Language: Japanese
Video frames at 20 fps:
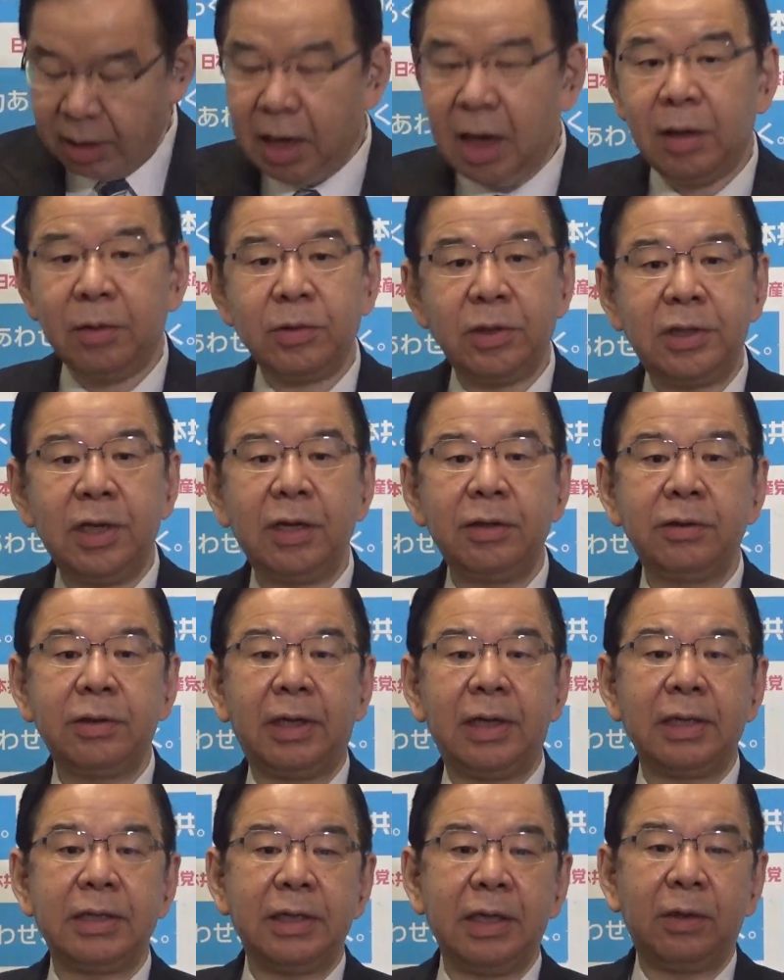も、の政府
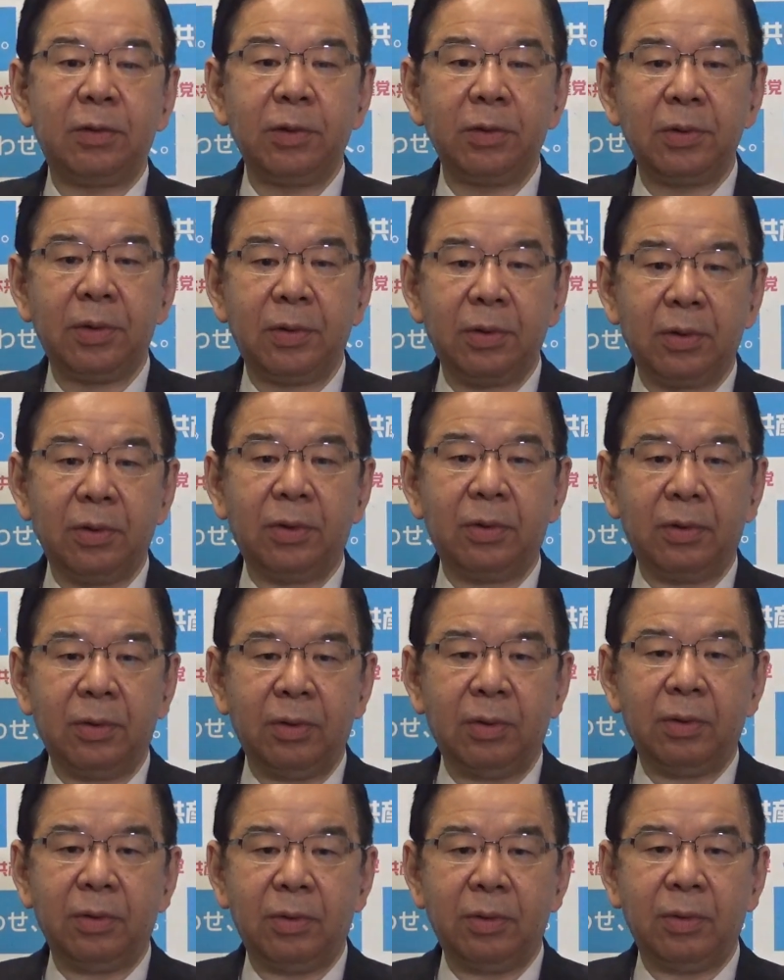がですね今度
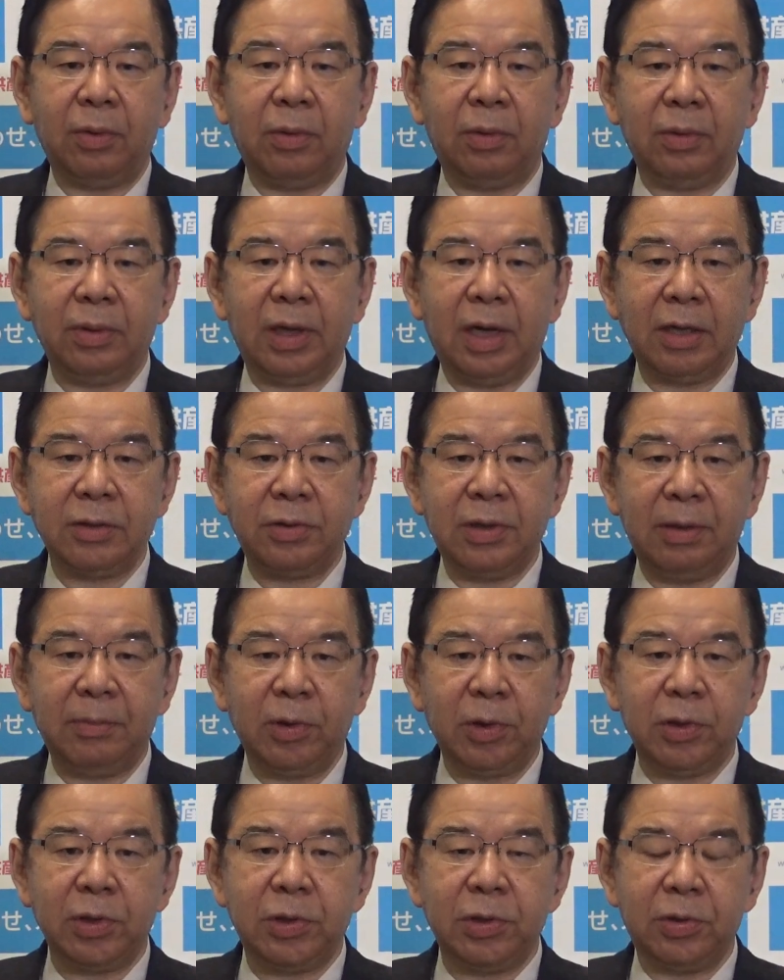の長曽根
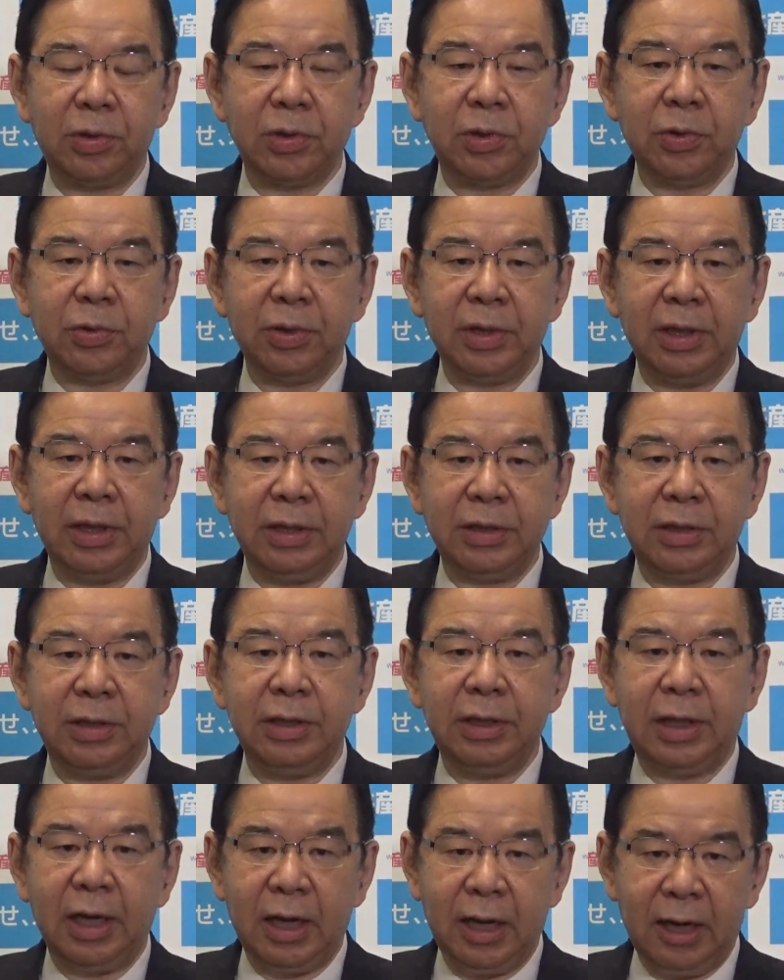元首相の葬儀につ
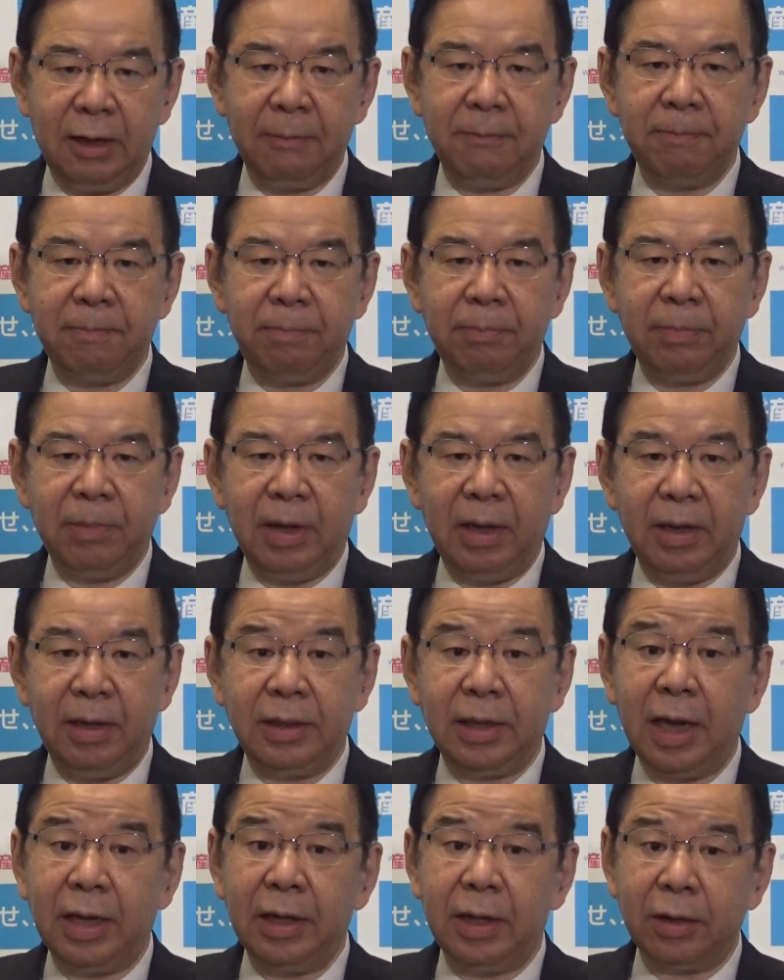いて、
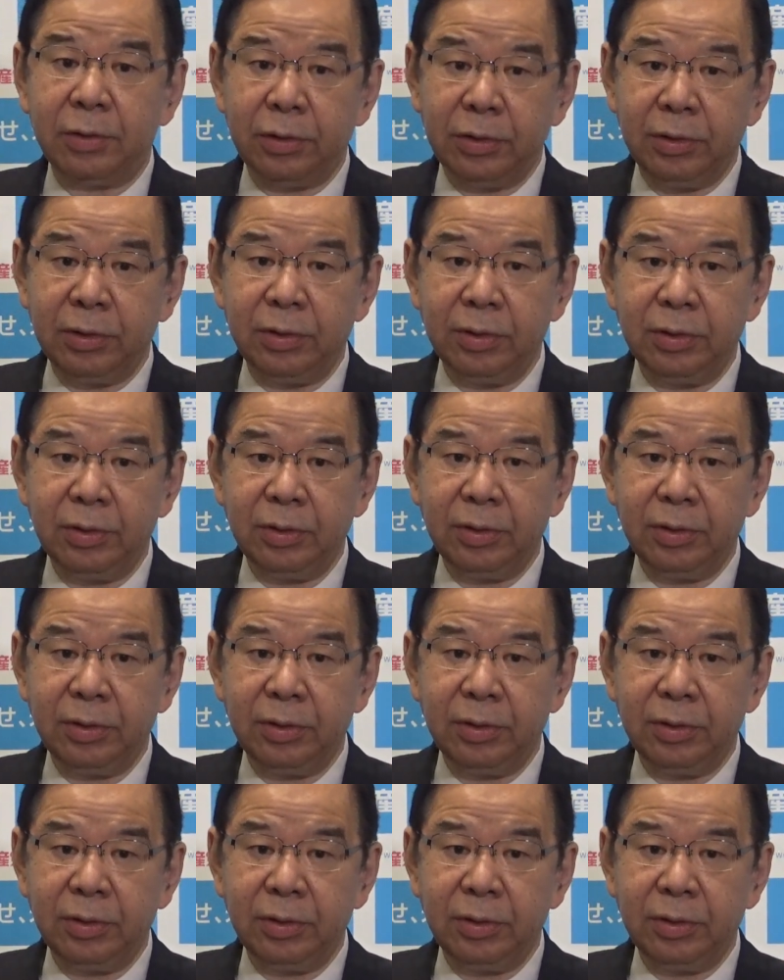大学、